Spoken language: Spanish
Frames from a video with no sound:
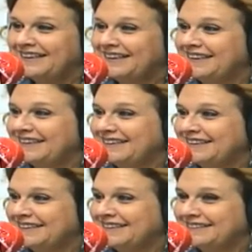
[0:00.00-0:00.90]

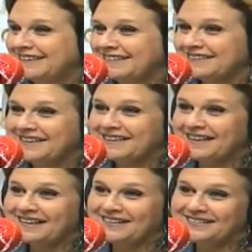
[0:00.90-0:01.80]
eh, casi
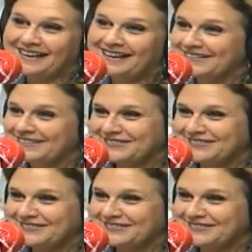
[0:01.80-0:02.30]
irracional, ¿no?